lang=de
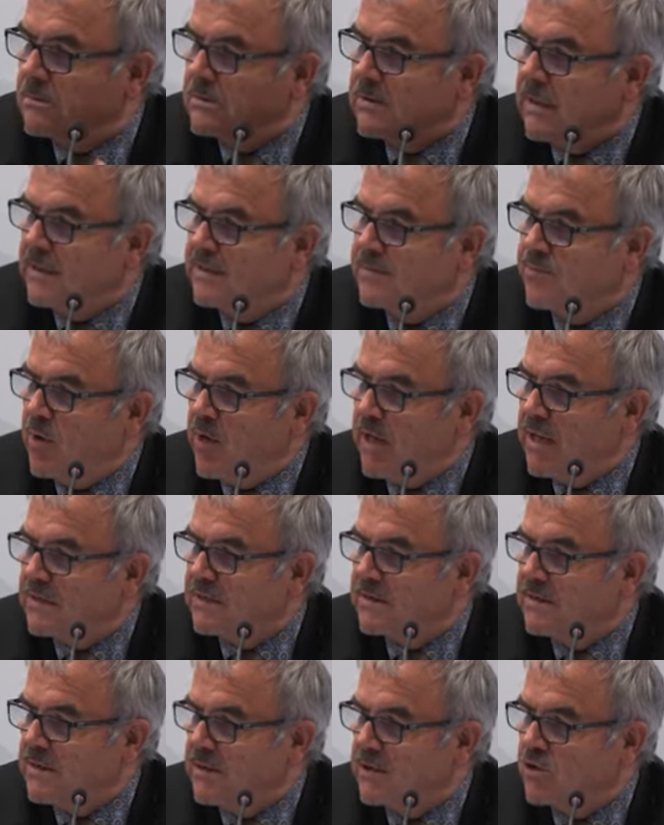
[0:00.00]
nennen es mal
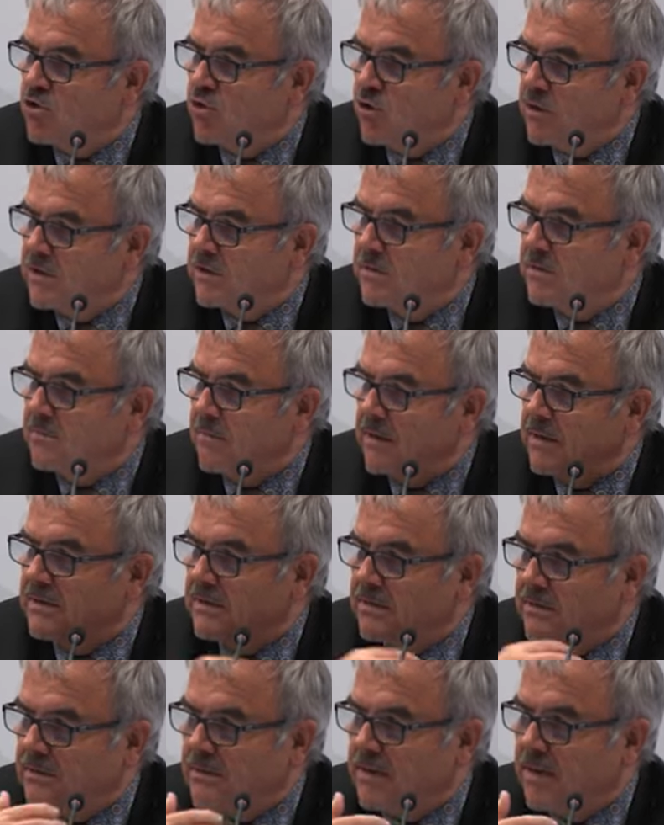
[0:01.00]
jetzt nicht Schutz, weil
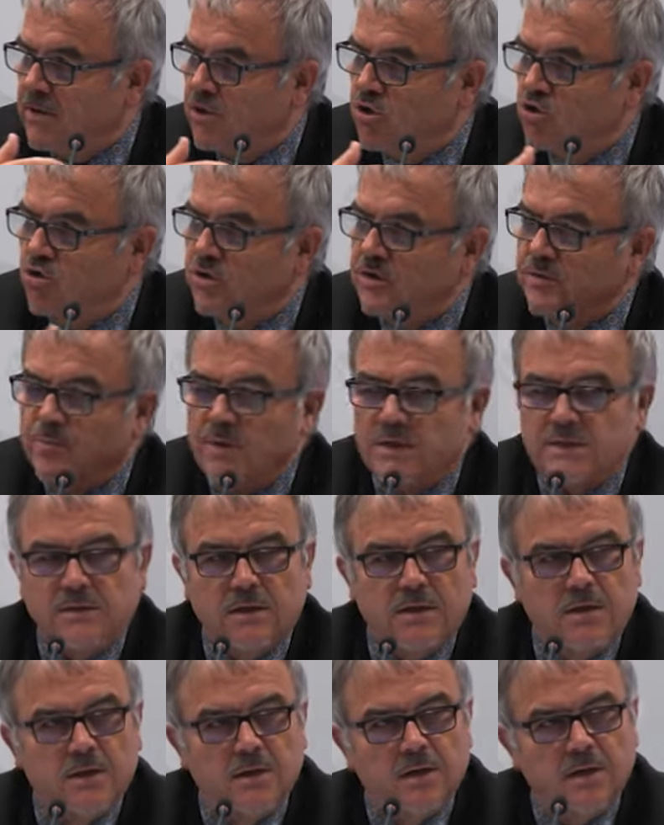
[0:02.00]
es ist keine
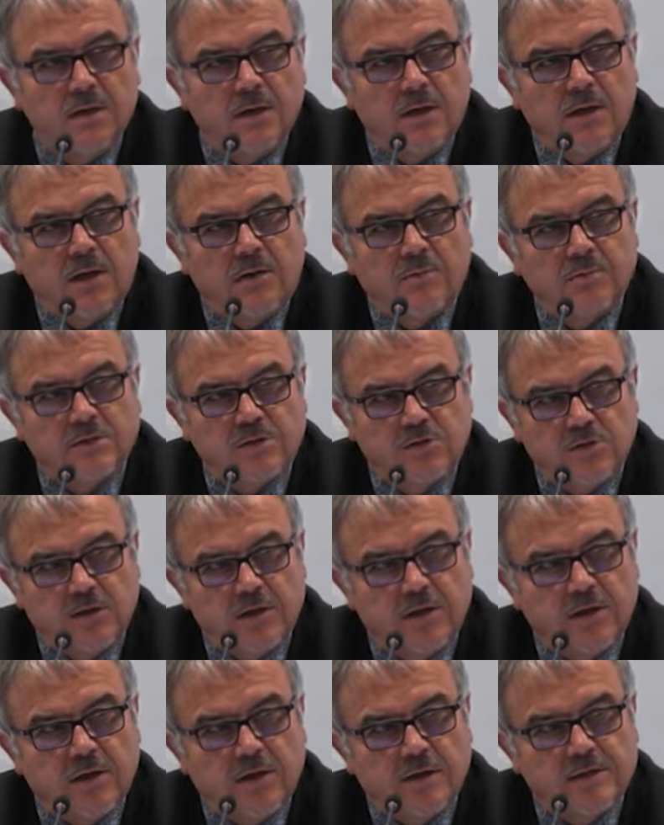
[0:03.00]
Schutzmaske, aber so
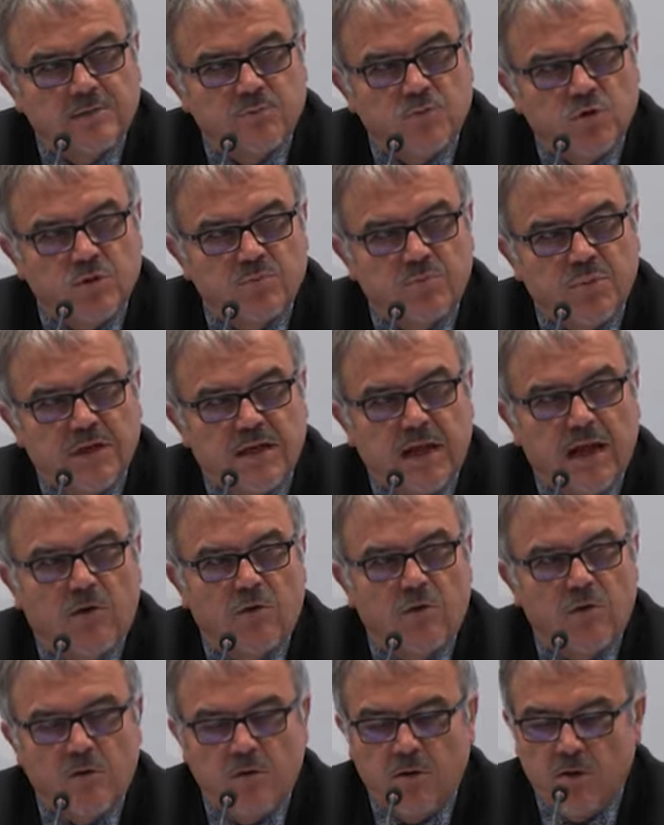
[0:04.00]
eine
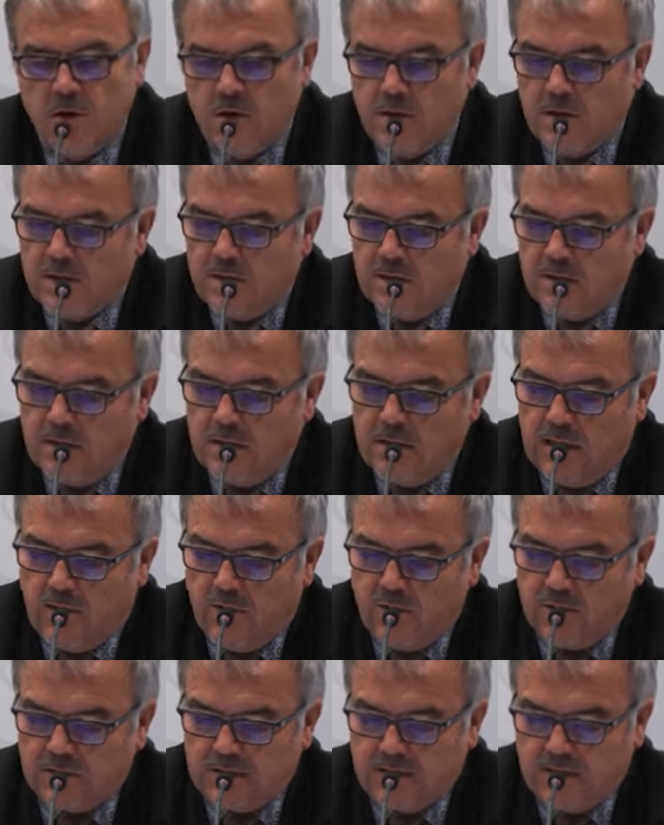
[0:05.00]
Nase-Mund-Bedeckung äh,
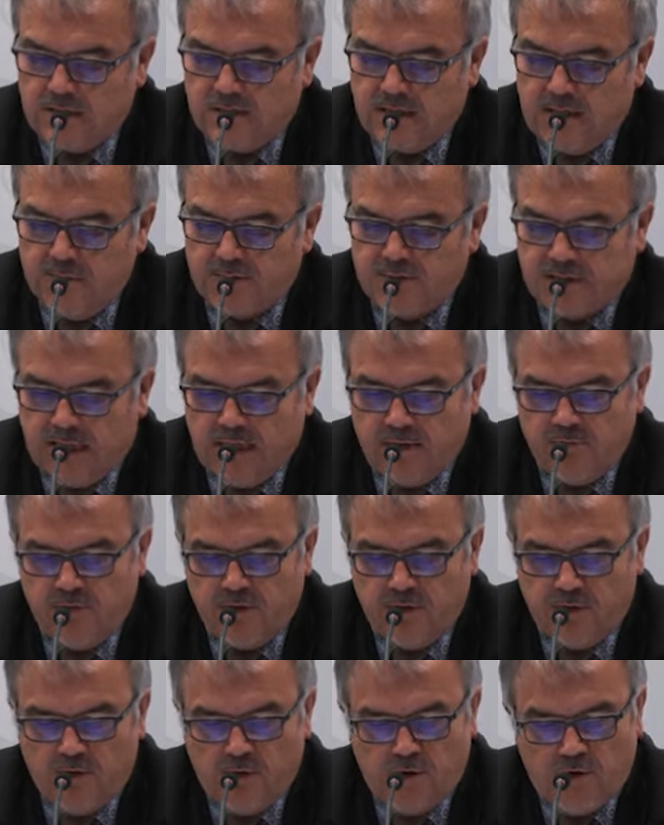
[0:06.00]
auch sich selbst
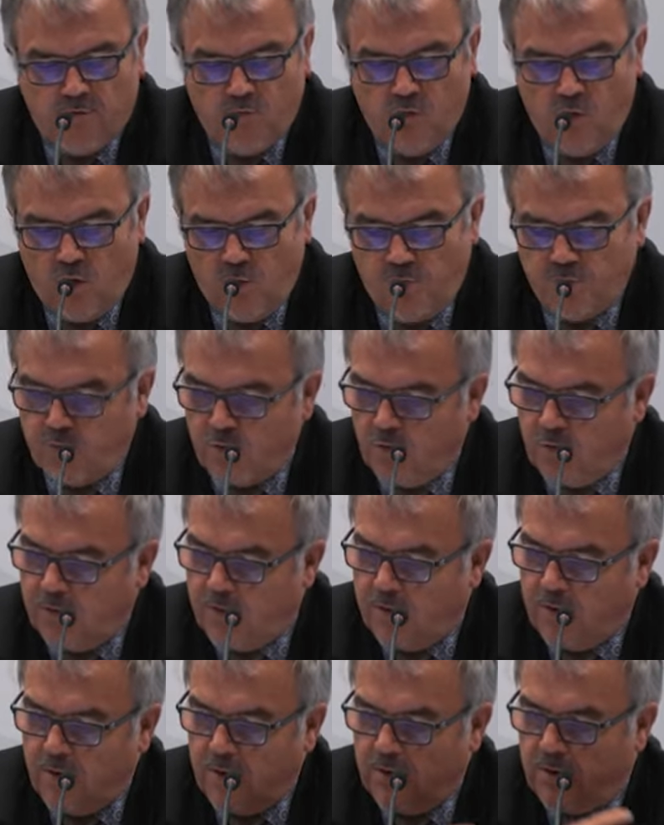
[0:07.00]
entweder erwirbt
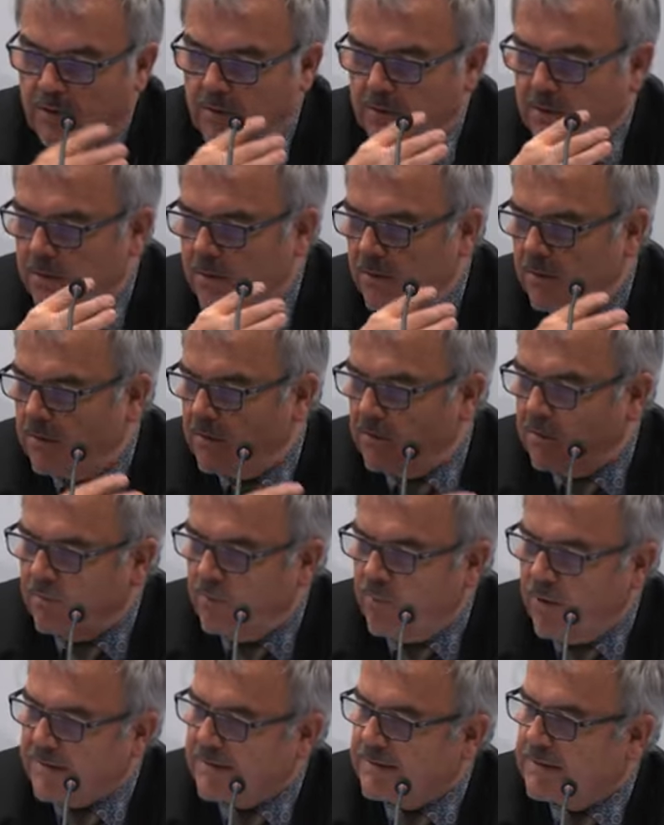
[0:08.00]
oder äh,
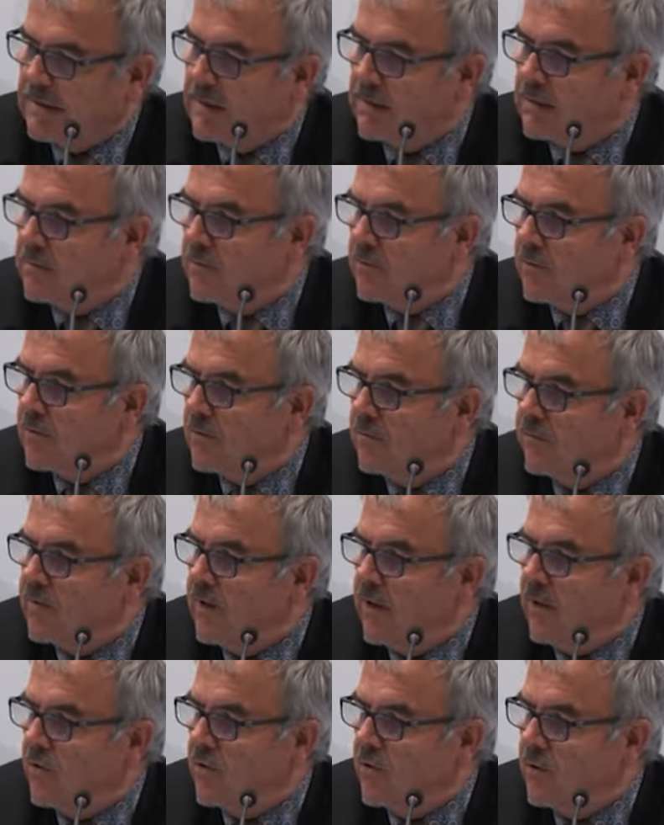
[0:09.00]
bastelt oder
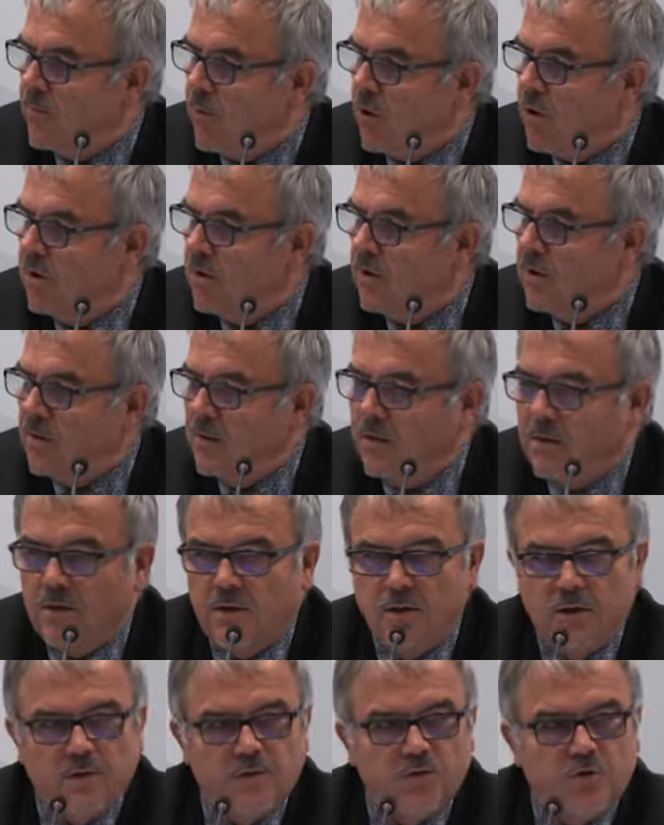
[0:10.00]
wie auch immer
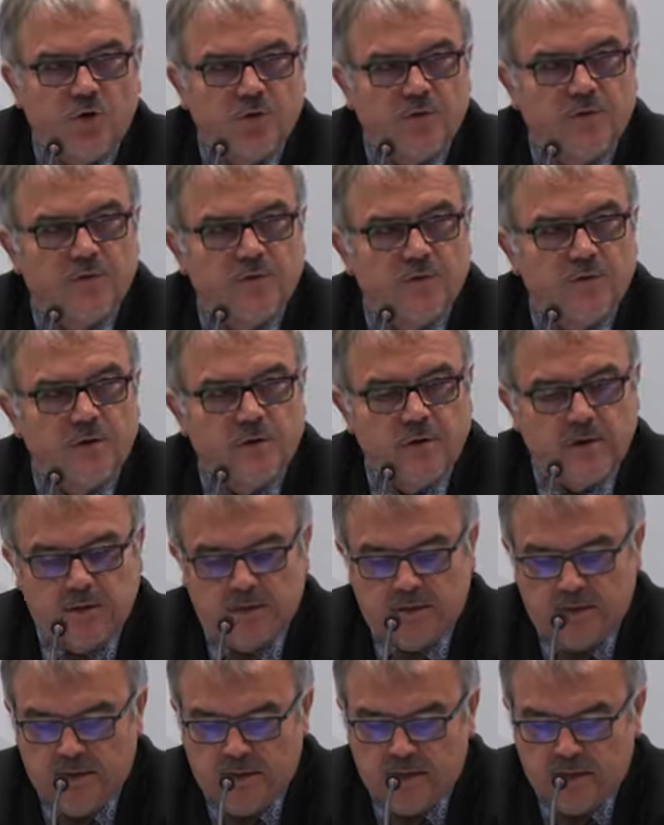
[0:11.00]
äh, dort,
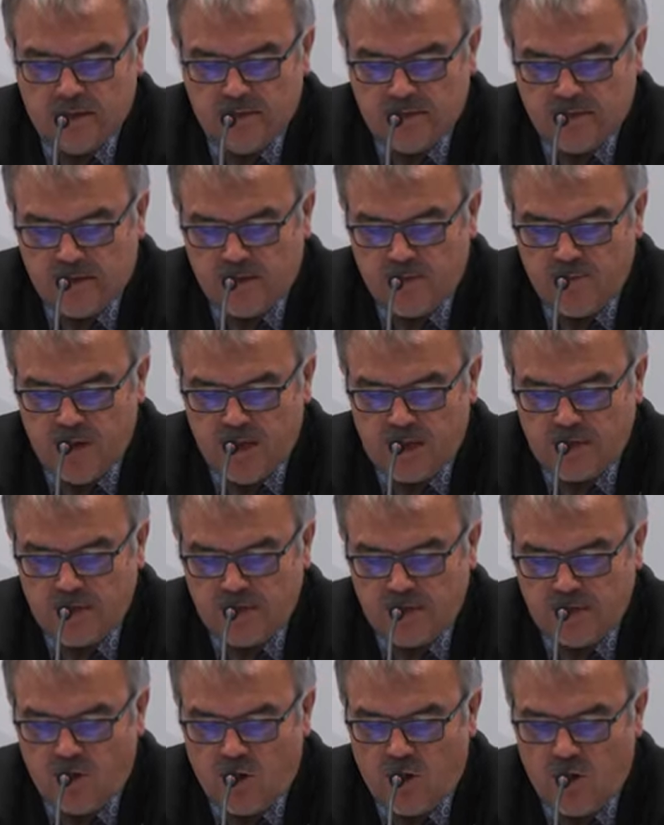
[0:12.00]
äh, die er dann am
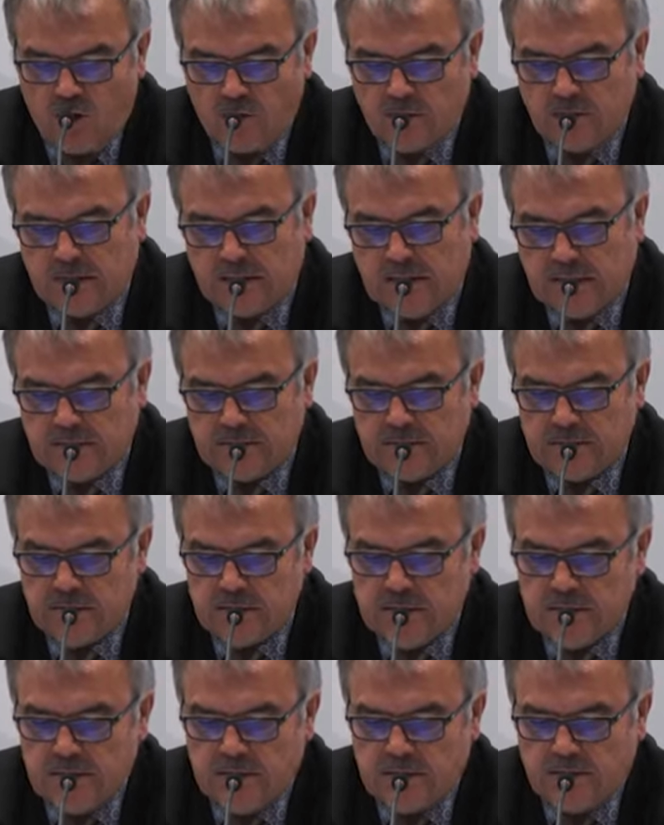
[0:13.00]
Ende tragen kann.
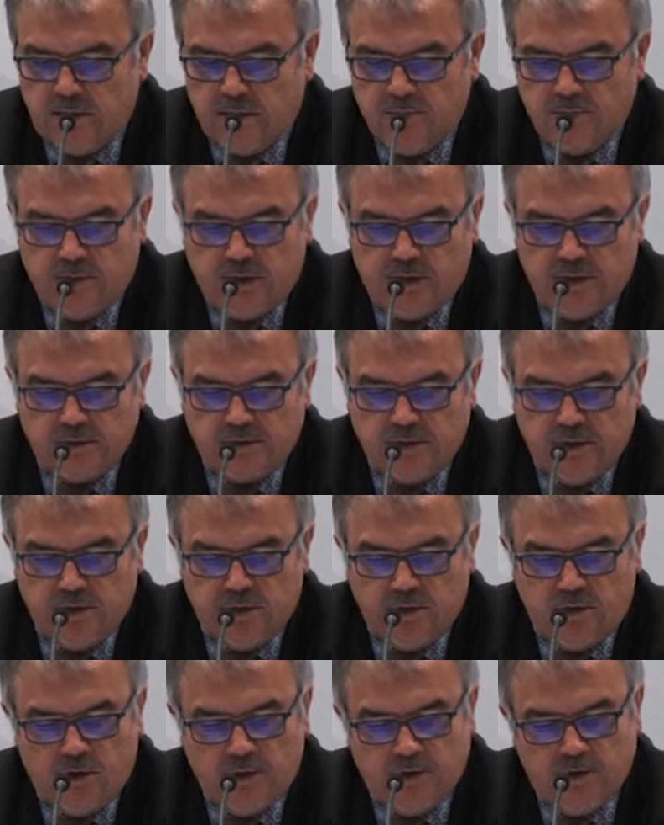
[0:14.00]
Ich glaube, da ist
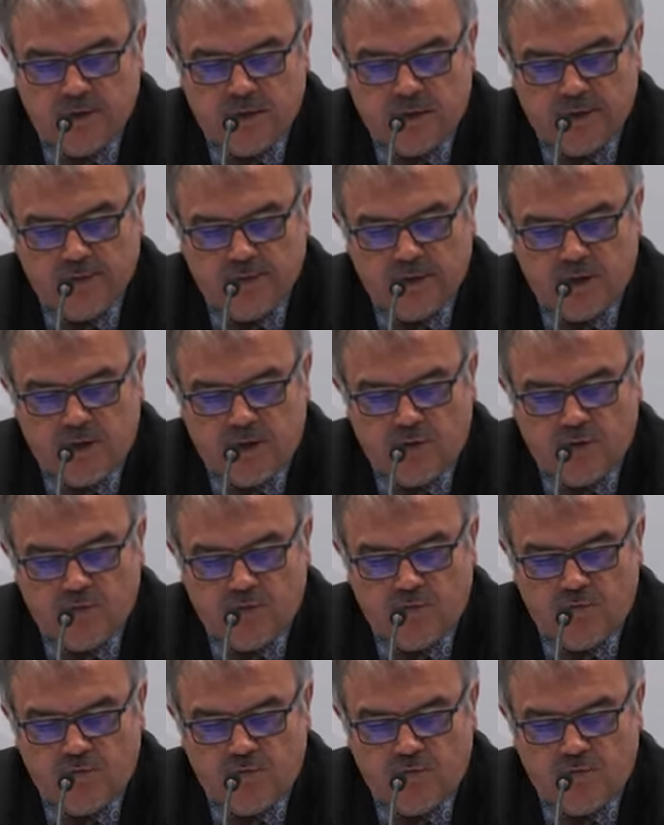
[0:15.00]
jeder andere auch